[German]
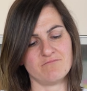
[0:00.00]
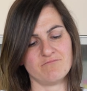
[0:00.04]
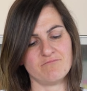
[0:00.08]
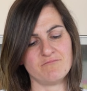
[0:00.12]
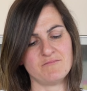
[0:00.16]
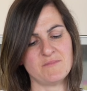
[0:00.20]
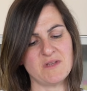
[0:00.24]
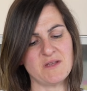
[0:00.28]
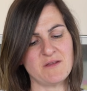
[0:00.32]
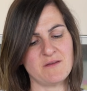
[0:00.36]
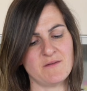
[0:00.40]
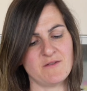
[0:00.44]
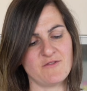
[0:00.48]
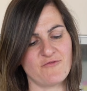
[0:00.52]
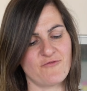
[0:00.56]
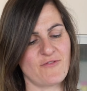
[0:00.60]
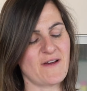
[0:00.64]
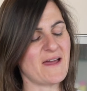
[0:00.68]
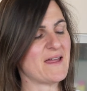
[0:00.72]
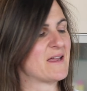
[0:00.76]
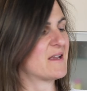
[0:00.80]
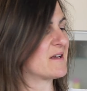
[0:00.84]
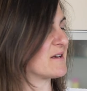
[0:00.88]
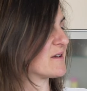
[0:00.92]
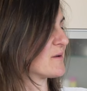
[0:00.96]
mich
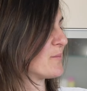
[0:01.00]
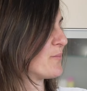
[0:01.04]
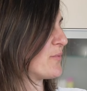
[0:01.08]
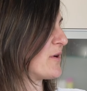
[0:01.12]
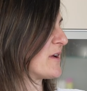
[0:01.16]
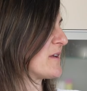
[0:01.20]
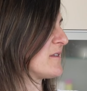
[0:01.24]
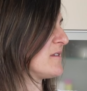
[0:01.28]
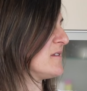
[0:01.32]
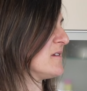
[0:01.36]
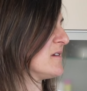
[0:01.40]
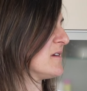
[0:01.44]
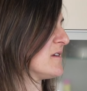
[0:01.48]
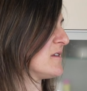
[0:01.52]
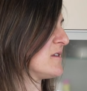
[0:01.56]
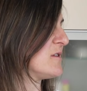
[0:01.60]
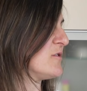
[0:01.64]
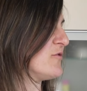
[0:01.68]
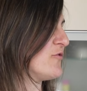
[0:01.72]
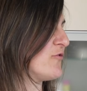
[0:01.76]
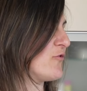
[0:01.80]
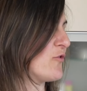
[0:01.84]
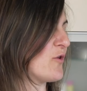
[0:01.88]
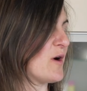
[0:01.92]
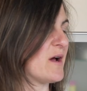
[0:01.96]
feigeln ein paar Dinge,
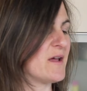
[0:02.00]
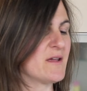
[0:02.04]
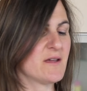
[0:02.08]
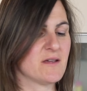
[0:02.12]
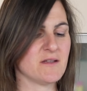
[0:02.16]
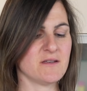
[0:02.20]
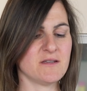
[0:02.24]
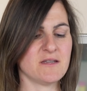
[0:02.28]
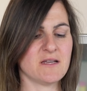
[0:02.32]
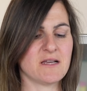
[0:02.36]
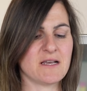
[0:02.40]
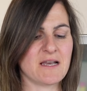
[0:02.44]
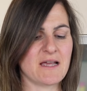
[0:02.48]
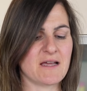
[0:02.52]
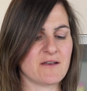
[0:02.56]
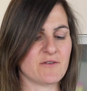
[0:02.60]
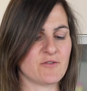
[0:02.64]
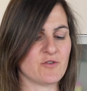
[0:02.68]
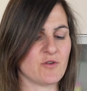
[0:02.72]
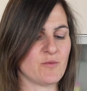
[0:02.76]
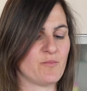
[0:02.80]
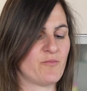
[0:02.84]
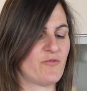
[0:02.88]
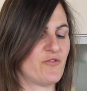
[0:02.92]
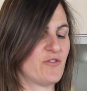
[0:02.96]
die vorher in die kleinen
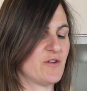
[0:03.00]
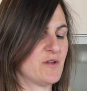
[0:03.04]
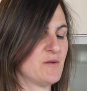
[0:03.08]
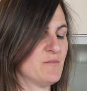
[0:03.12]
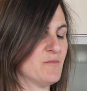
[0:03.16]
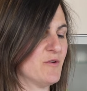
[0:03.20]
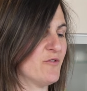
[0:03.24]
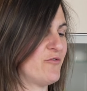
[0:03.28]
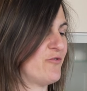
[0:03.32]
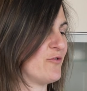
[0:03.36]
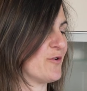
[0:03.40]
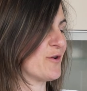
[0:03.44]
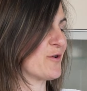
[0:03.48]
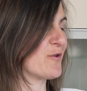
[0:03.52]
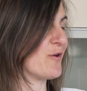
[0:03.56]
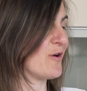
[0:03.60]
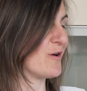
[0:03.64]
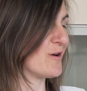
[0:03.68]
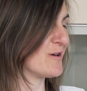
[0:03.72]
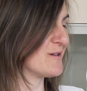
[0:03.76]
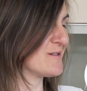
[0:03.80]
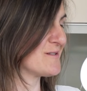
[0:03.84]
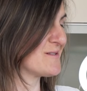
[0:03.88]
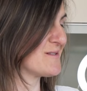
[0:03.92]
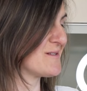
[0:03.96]
Töpfe immer voll
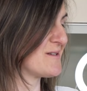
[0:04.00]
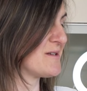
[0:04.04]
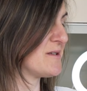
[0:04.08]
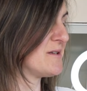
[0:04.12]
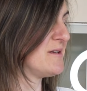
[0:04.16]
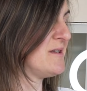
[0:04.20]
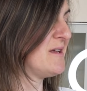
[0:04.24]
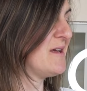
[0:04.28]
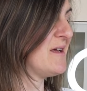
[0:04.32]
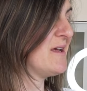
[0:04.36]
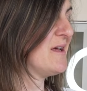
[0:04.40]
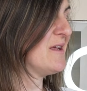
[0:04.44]
gegangen sind.